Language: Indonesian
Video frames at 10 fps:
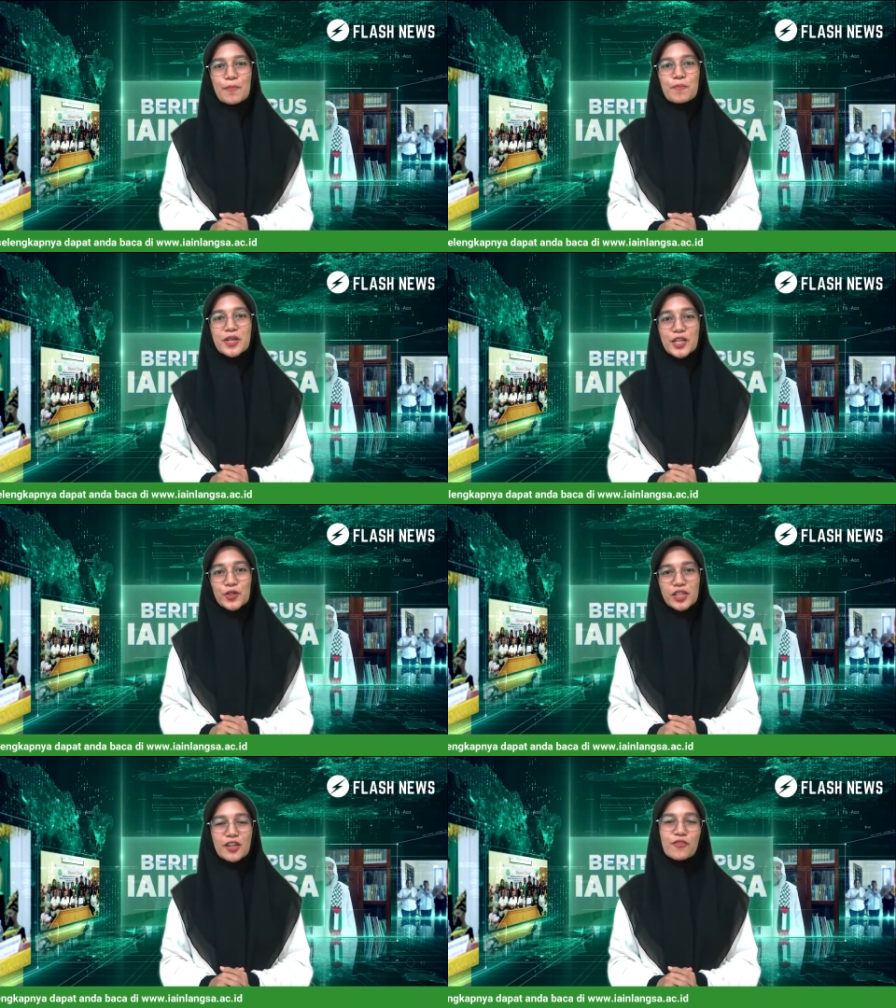
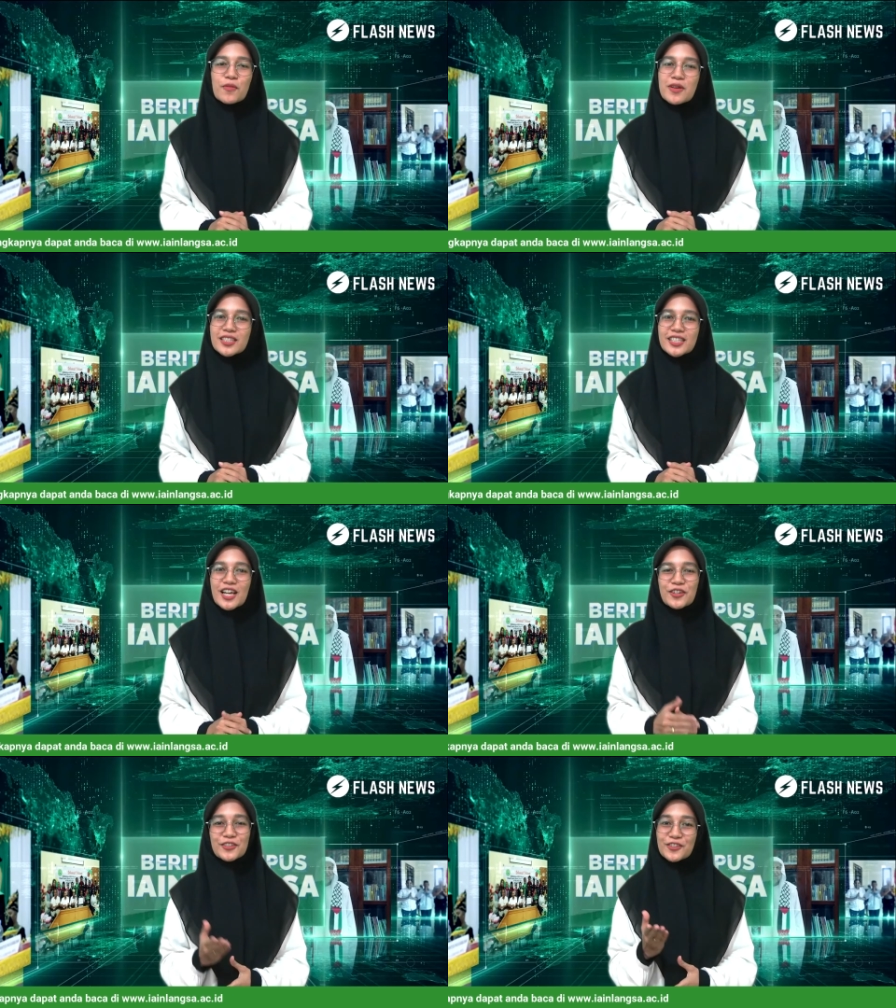Berikut informasinya
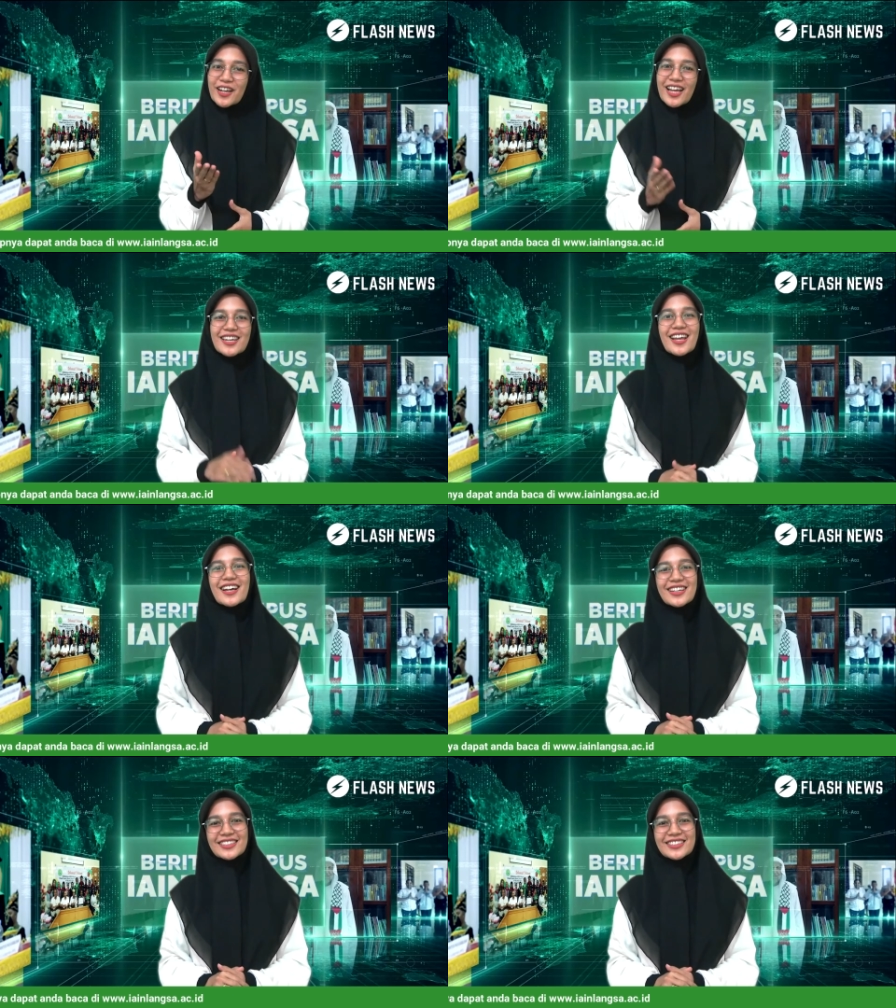untuk Anda.